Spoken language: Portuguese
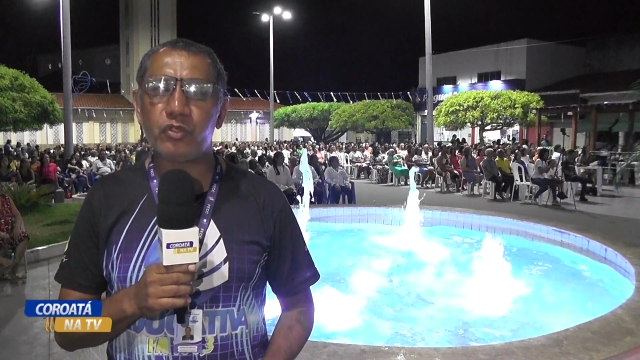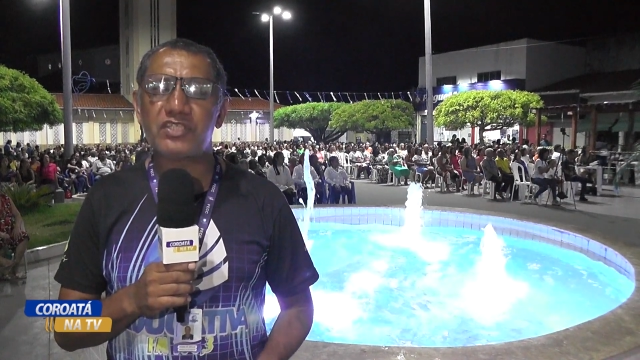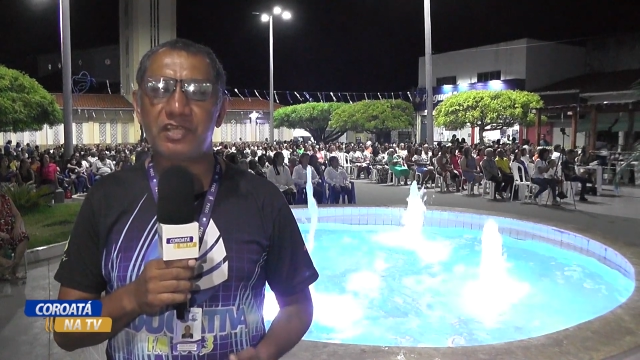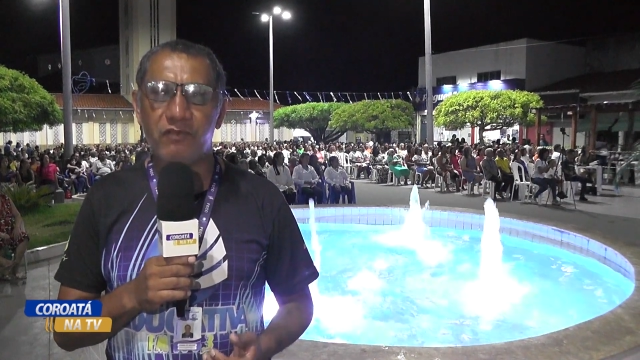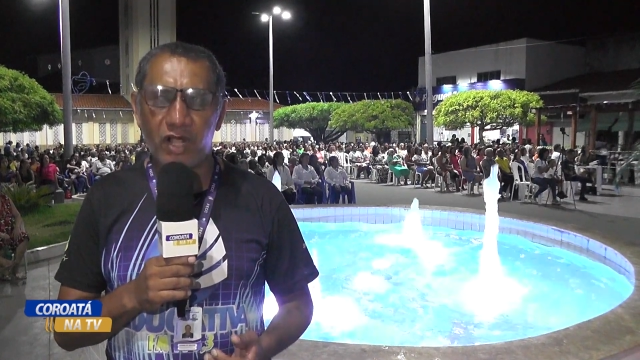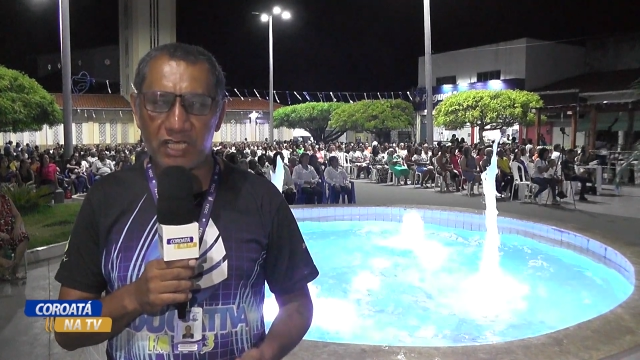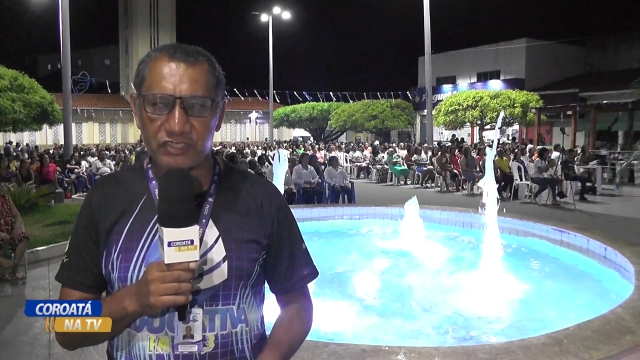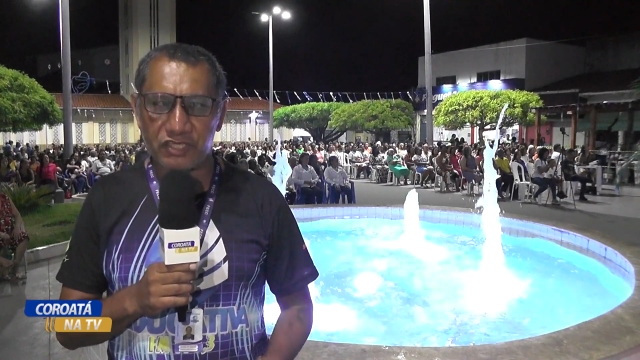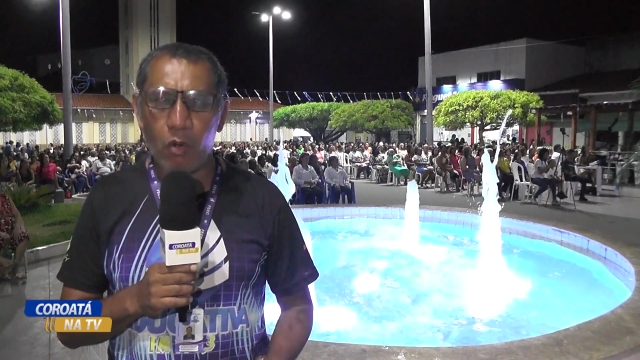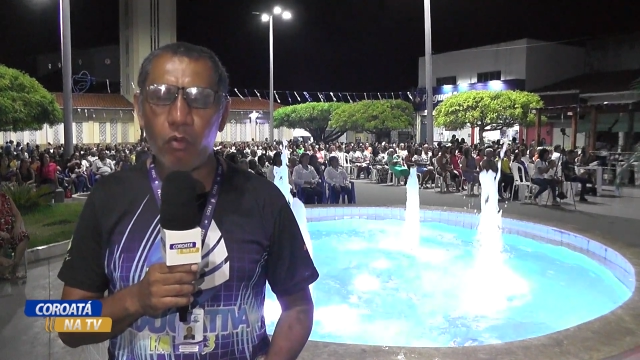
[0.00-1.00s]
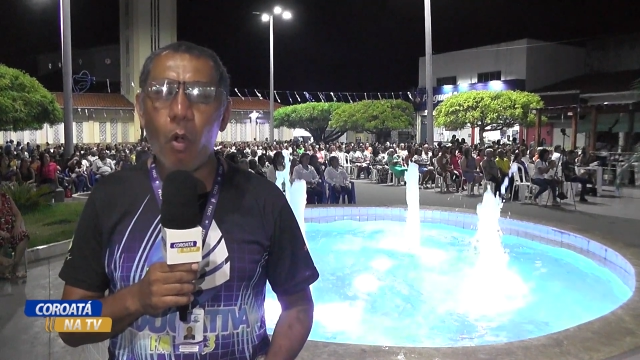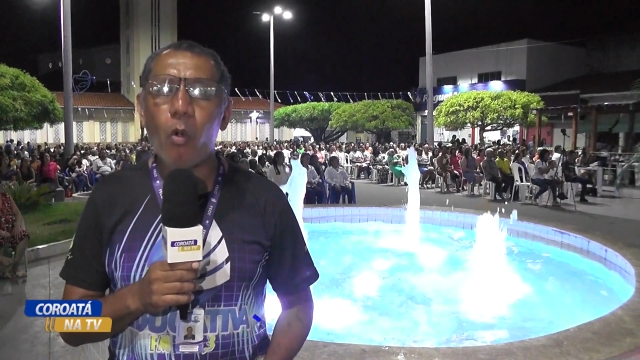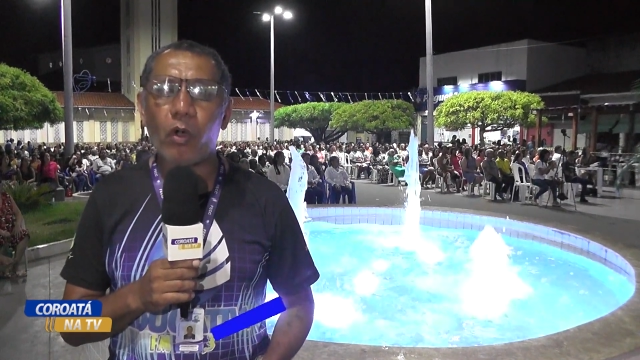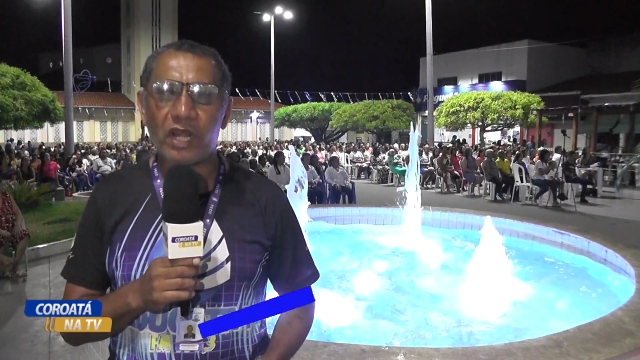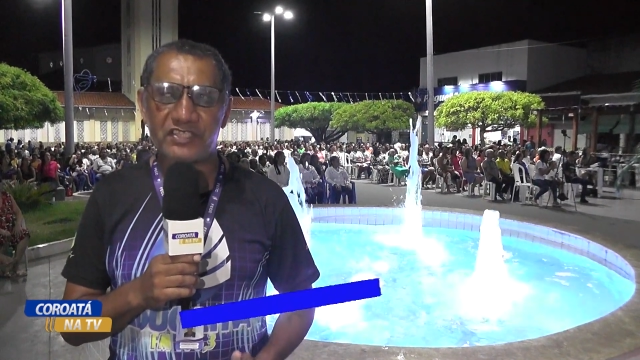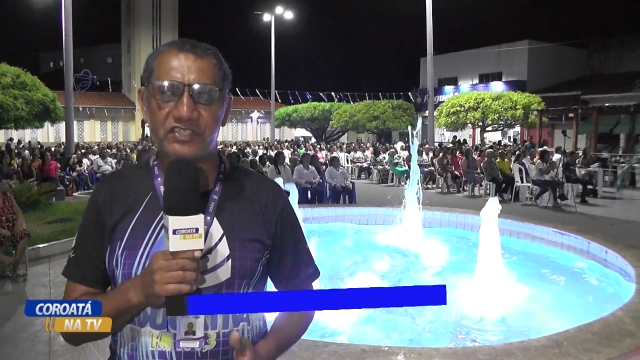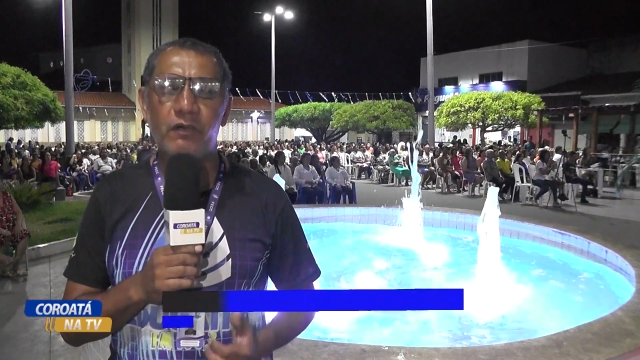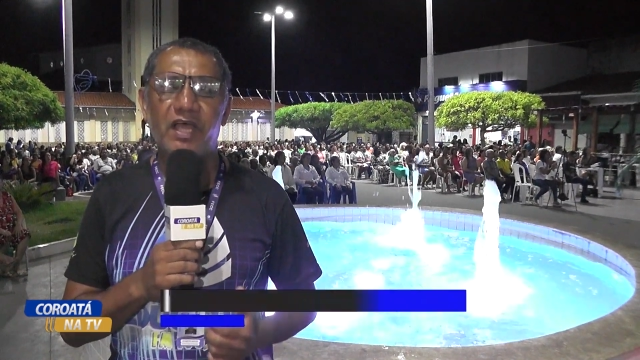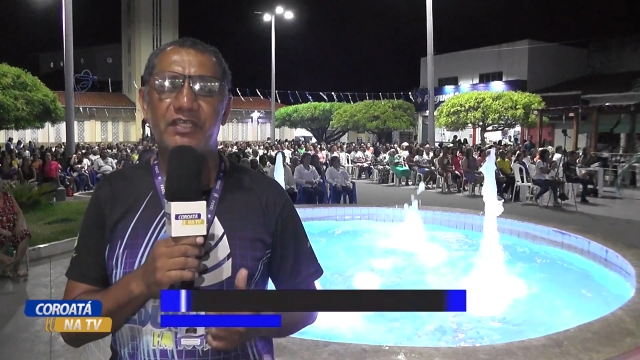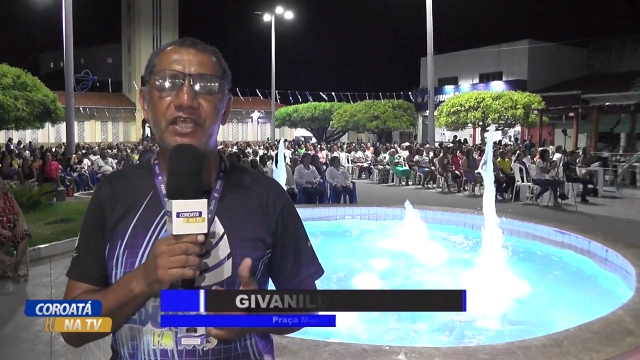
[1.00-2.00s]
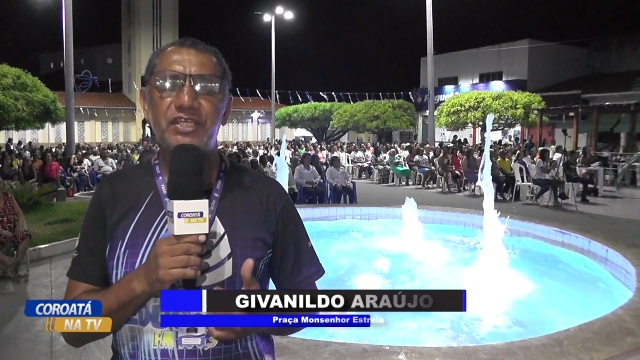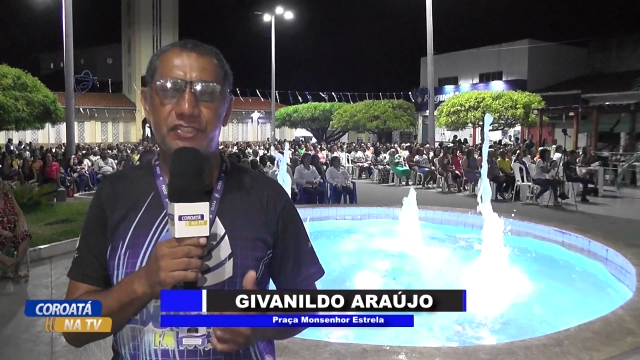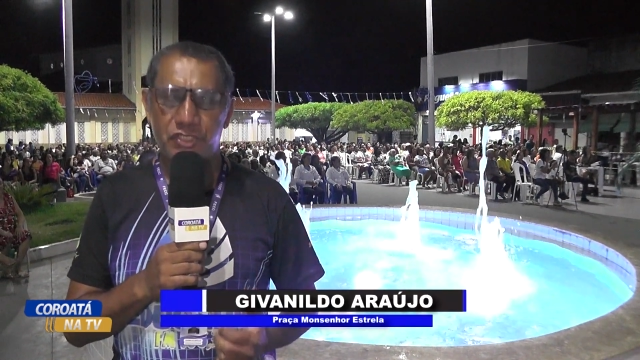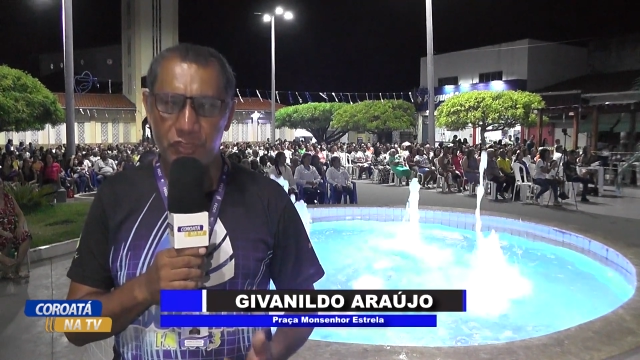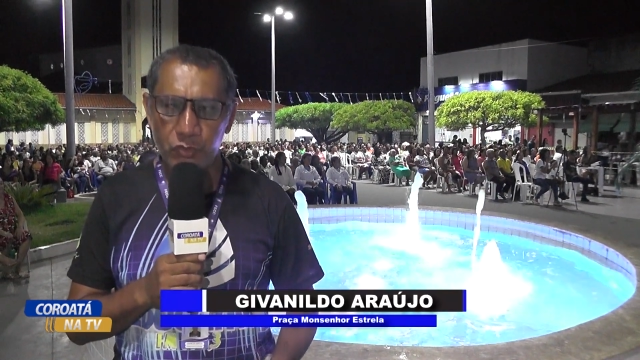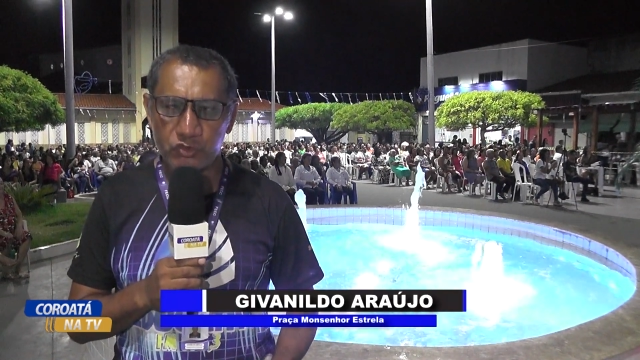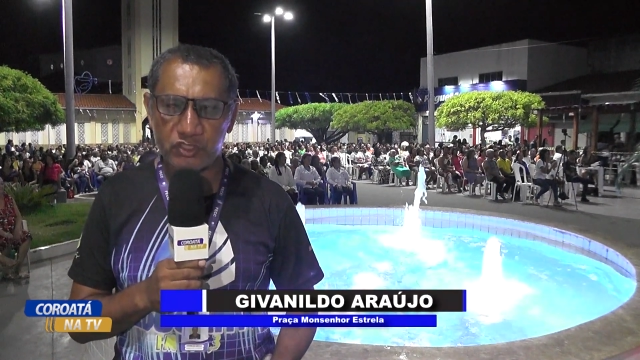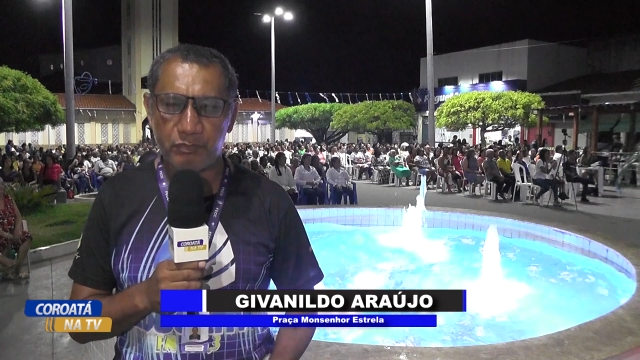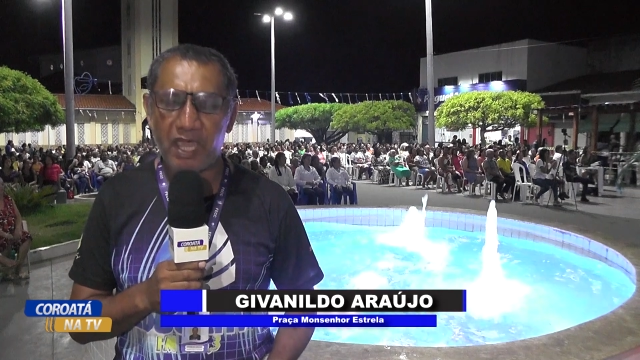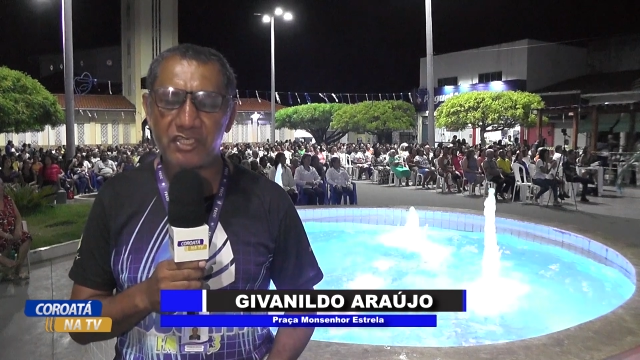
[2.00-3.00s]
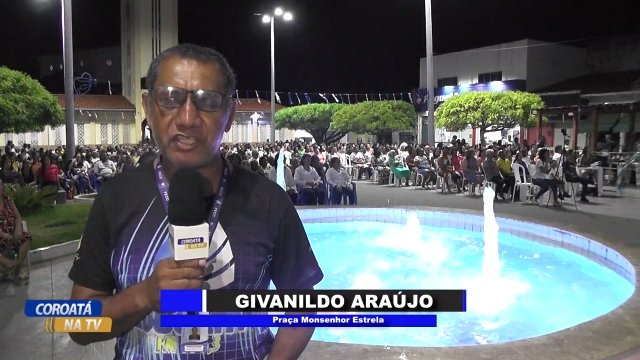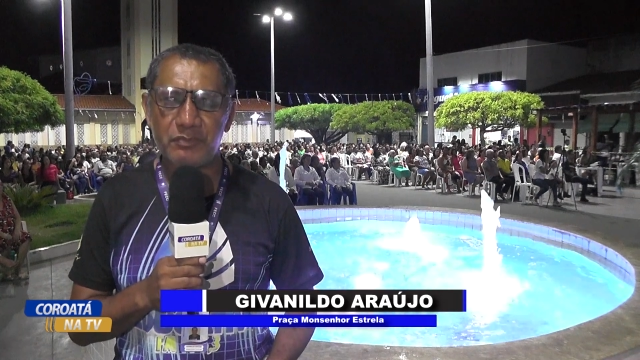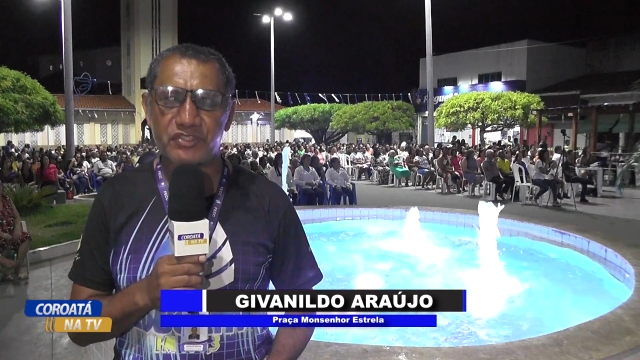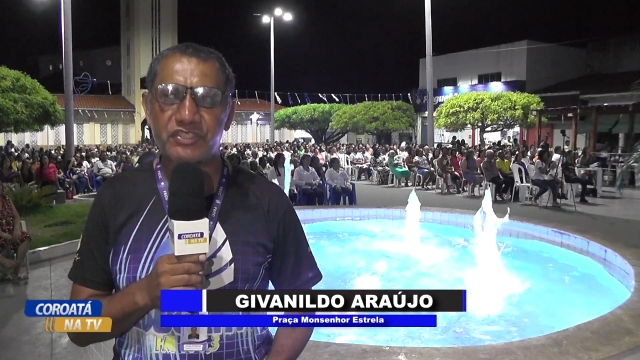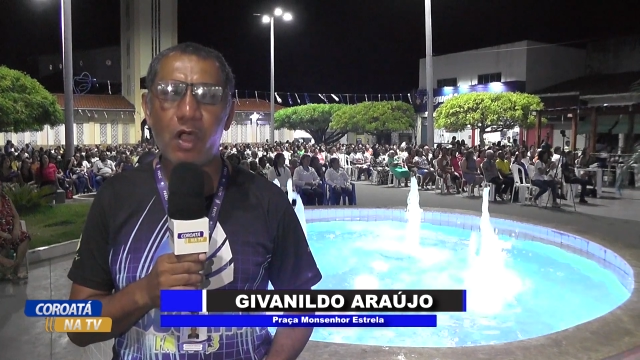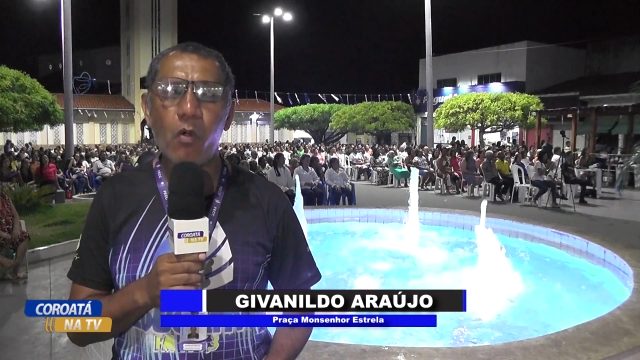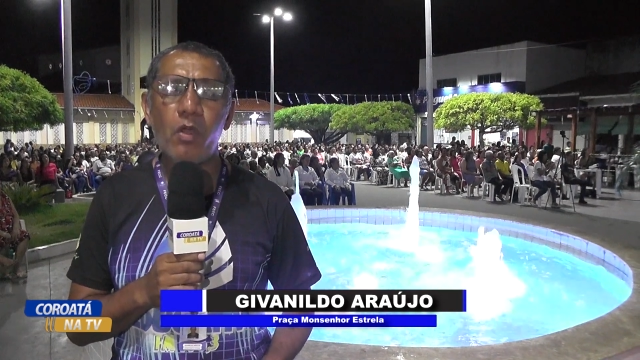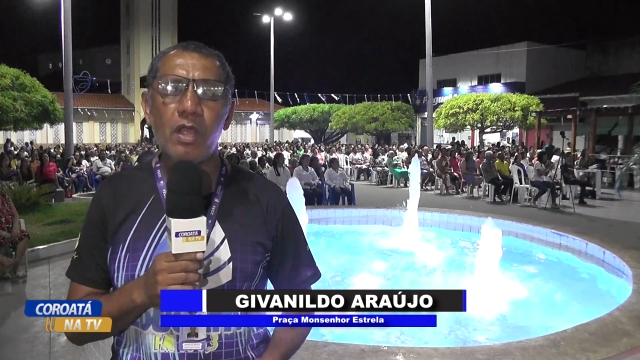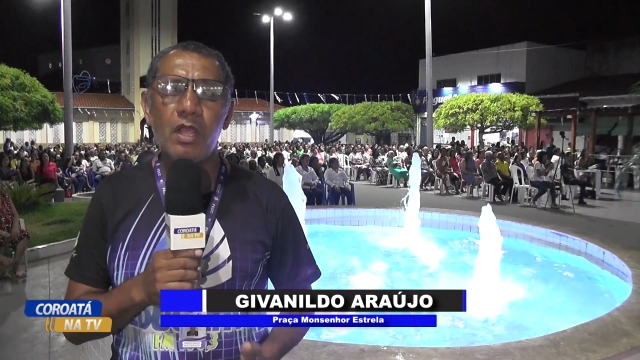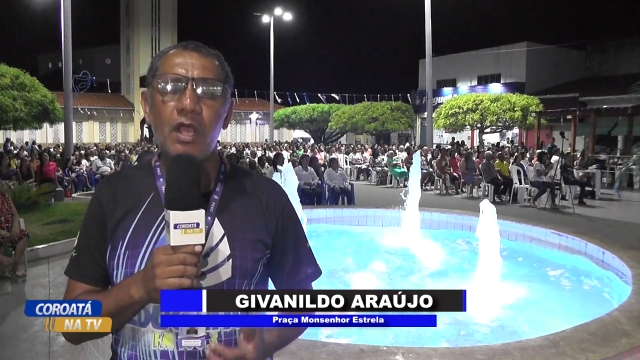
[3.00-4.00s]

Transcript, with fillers: nossa vocação com o coração ardente e os pés na missão.